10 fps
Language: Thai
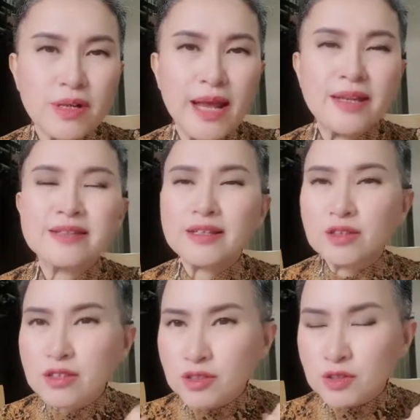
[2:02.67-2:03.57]
นนะ ที่ใส่
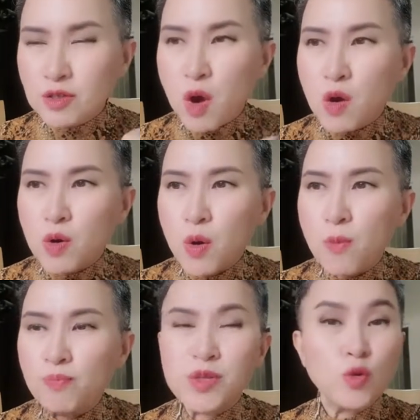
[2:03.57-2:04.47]
เสื้อยืดคอกล
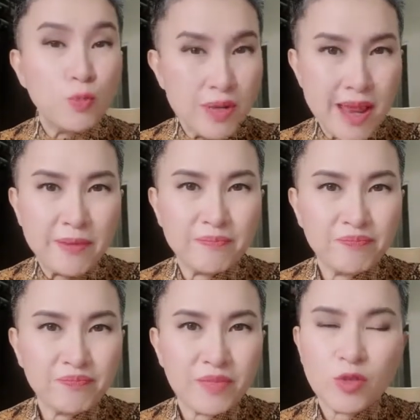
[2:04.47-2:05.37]
มจะดูเป็นเด็ก
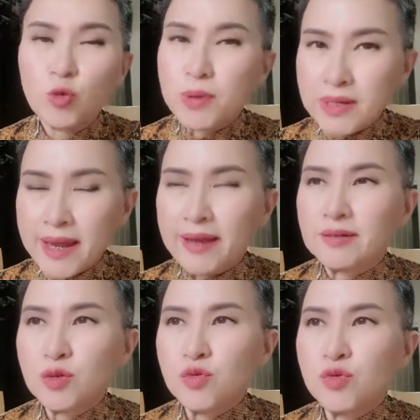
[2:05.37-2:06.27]
ดูเป็นเด็ก
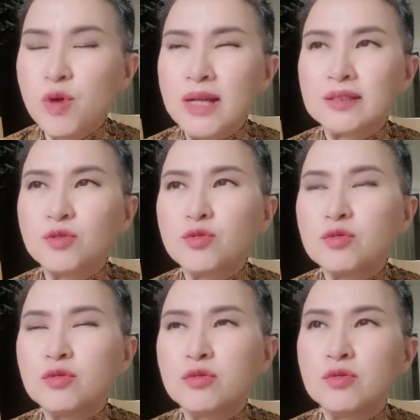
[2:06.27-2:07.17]
ดูอาจจะดู
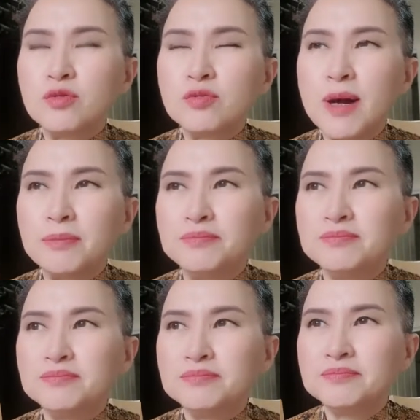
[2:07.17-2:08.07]
แบบ
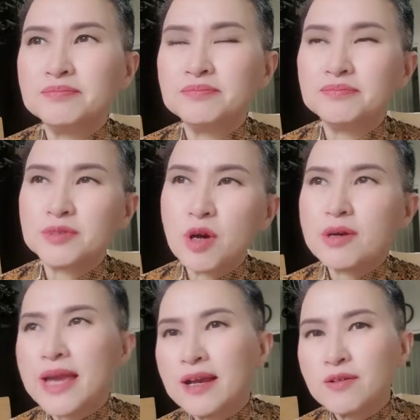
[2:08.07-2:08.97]
ก้อง
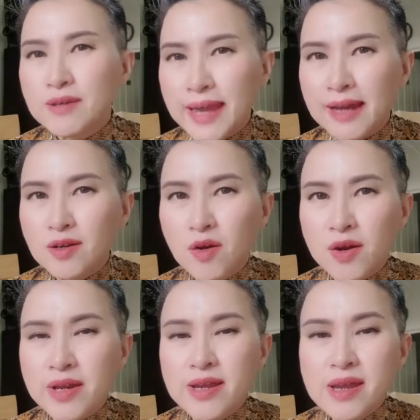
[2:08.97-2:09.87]
แก้งก้องแก้งหน่อ
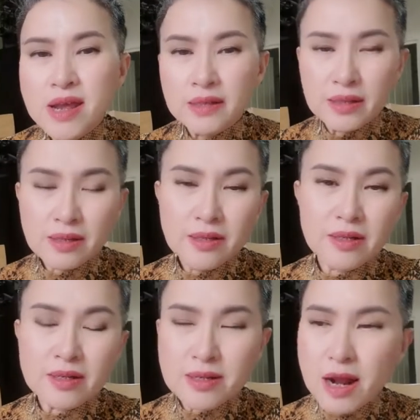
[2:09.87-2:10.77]
ย แต่ถ้าเกิ
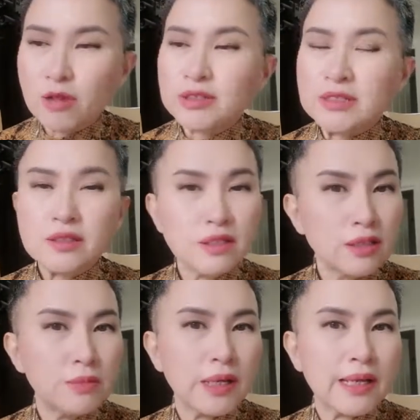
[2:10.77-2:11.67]
ดเราใส่เสื้อยื
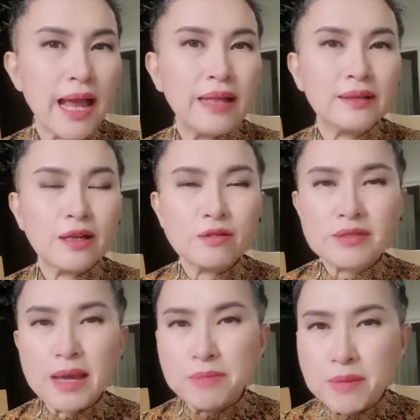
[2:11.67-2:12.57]
ดเหมือนกันแต่เรา
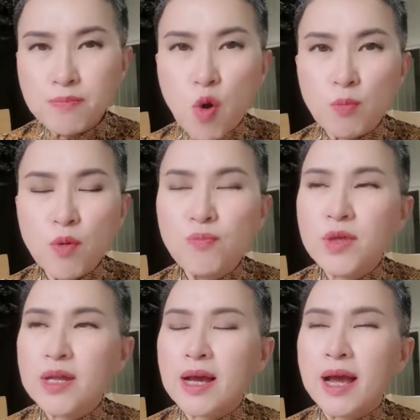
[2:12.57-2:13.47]
ใส่มีปกปุ๊บ
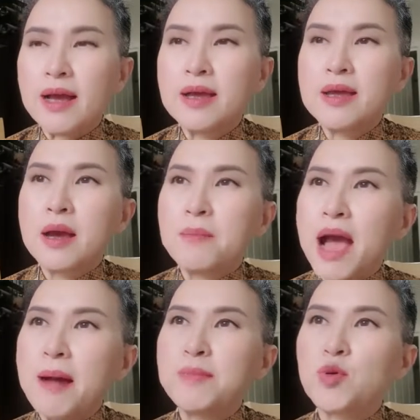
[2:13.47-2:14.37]
เนี่ยนะคะ
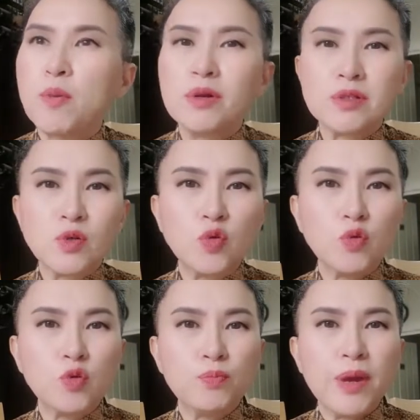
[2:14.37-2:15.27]
ภาพรวมเราจะดู
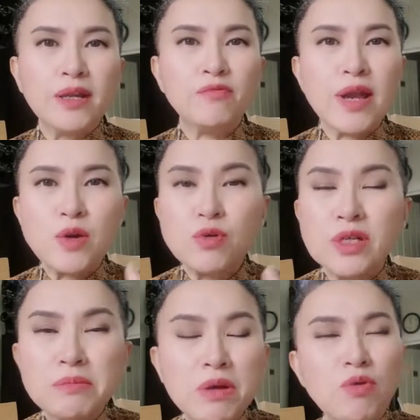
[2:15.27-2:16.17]
เป็นวัยรุ่น
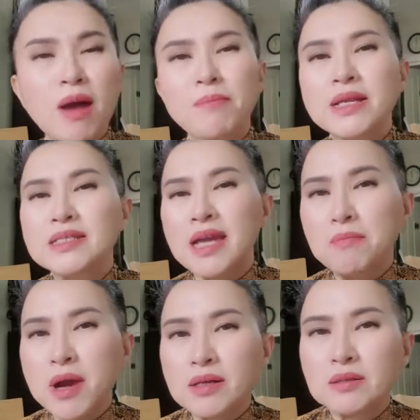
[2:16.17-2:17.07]
ที่มีความมั่นใจ
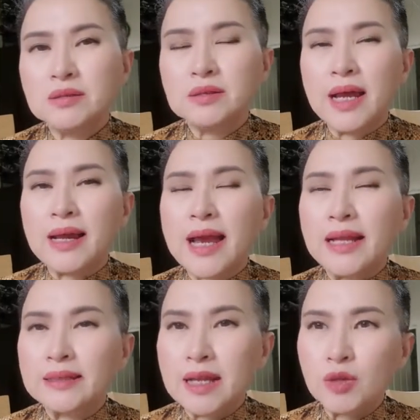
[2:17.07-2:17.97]
มากขึ้นนะการ
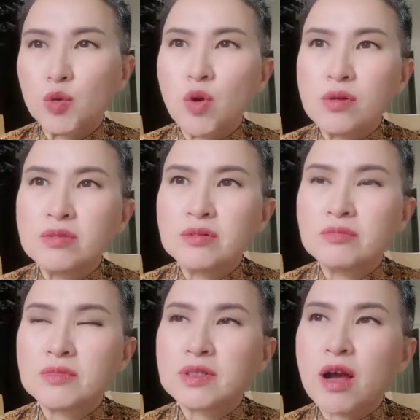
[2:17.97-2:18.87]
แต่งตัวรู้
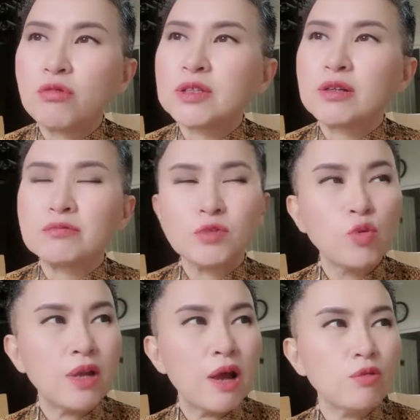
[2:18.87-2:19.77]
เขาจะดู
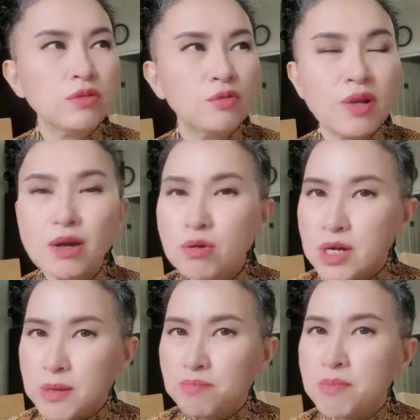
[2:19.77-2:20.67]
เรารู้สึกว่าเราก
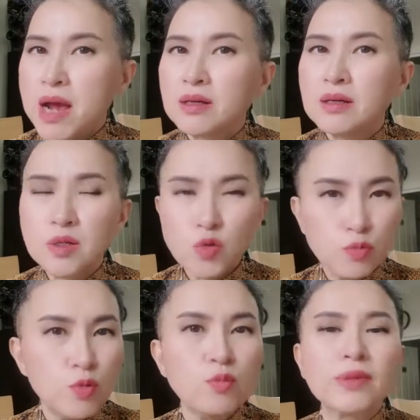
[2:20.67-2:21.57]
ริบมากขึ้นดู
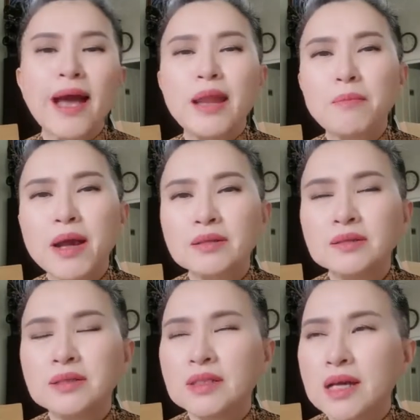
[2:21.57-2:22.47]
ภูมิฐานมาก
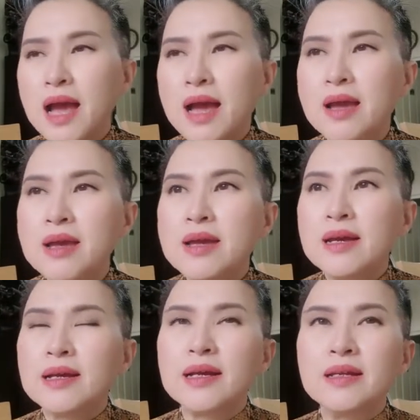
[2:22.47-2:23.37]
ขึ้นนะคะ
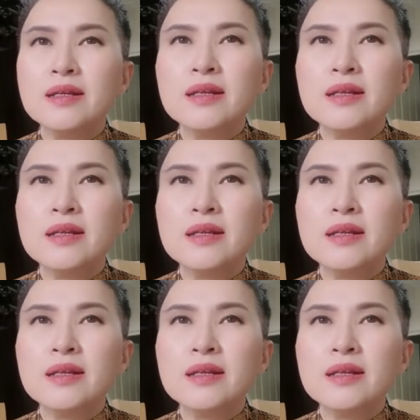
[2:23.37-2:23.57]
งั้น